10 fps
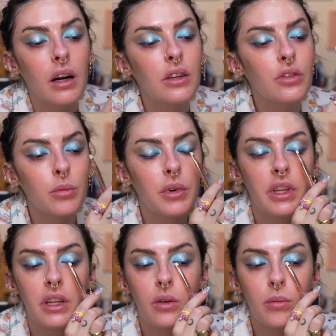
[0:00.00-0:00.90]
A sombra
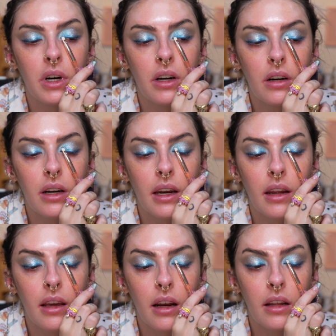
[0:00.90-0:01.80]
deu uma
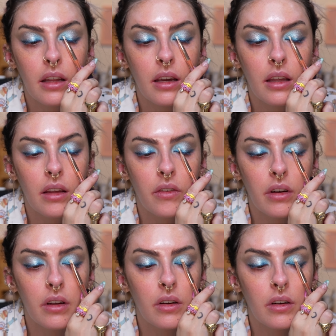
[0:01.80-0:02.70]
craquelada aqui, tá
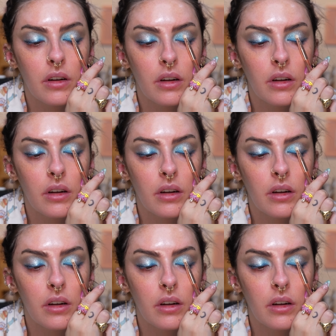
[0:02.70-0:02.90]
vendo?